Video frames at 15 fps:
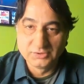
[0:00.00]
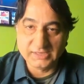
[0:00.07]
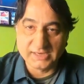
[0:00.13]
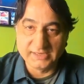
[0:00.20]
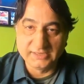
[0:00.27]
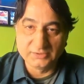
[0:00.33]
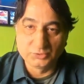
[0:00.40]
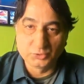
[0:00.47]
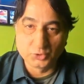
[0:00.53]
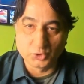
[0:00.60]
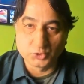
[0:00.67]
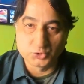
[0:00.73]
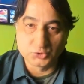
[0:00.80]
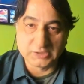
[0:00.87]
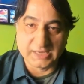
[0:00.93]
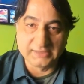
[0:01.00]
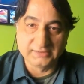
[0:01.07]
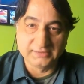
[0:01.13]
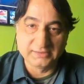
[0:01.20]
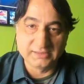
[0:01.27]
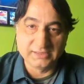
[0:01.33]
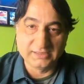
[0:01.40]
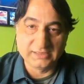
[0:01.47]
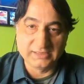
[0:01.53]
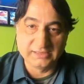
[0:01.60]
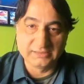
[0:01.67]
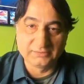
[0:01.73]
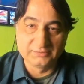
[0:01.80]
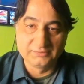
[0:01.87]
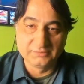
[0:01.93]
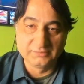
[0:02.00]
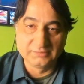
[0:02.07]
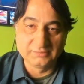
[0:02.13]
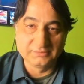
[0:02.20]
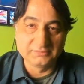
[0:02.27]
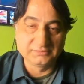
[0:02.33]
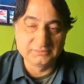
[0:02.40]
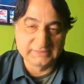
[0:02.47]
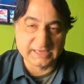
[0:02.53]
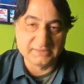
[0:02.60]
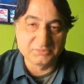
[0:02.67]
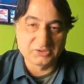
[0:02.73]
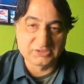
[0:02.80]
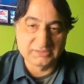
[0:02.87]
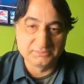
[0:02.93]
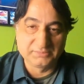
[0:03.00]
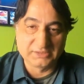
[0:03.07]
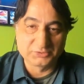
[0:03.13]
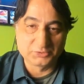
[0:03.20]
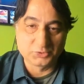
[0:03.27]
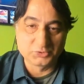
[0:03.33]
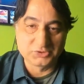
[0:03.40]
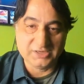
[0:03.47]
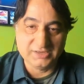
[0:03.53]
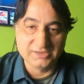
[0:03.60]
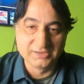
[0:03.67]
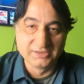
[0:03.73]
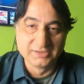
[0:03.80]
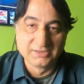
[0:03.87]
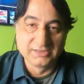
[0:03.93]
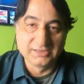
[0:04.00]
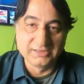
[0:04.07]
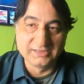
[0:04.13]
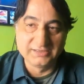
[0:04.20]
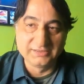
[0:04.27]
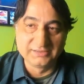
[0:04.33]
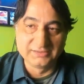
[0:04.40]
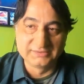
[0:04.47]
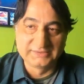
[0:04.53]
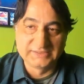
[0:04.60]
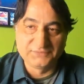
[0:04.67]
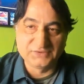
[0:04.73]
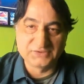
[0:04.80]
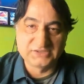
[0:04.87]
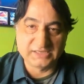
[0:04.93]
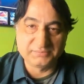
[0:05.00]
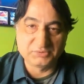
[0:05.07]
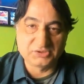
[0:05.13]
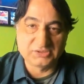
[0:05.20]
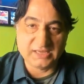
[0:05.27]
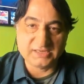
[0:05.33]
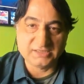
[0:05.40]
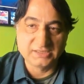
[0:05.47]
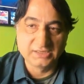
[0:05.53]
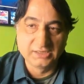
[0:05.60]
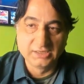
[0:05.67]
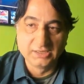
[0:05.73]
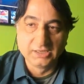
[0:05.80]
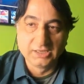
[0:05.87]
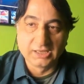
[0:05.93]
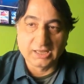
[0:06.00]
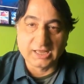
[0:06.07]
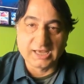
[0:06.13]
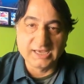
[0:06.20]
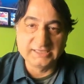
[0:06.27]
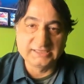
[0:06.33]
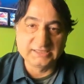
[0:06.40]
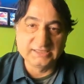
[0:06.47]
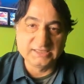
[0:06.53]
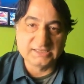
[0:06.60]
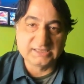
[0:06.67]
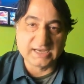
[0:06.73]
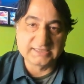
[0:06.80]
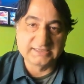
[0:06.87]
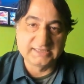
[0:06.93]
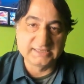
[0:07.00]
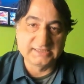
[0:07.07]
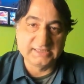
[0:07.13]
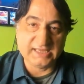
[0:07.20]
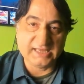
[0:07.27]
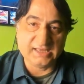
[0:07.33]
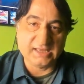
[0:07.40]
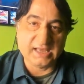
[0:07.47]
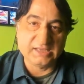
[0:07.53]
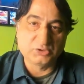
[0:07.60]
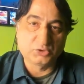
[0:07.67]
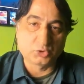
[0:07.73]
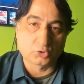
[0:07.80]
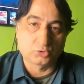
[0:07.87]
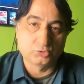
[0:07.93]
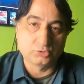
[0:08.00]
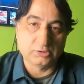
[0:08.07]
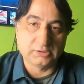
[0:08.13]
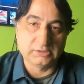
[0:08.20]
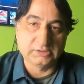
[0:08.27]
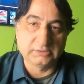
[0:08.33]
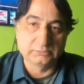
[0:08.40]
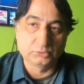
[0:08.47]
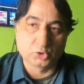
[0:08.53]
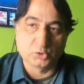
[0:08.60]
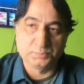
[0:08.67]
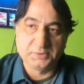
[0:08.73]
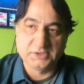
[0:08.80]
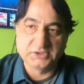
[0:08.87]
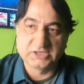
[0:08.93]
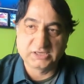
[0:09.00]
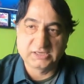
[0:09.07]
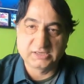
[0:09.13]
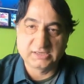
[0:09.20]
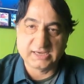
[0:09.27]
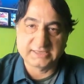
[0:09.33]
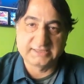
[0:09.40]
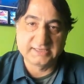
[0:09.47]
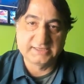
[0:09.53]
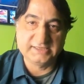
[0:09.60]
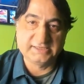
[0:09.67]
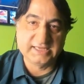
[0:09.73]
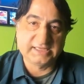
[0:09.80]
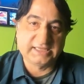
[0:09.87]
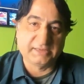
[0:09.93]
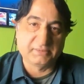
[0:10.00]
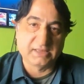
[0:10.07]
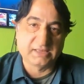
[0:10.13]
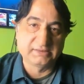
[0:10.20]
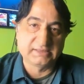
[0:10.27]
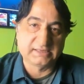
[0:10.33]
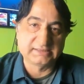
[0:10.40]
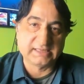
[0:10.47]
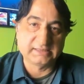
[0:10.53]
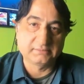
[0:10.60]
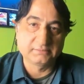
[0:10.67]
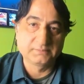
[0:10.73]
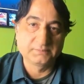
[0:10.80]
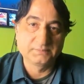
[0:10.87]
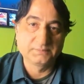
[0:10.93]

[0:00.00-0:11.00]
Yani Sözcü'den e, saymıştım biraz önce. E, sıfır çekmişler. Aydınlık gazetesi de en çok e, Doğu Perinçek'in gazetesi reklam alanlardan.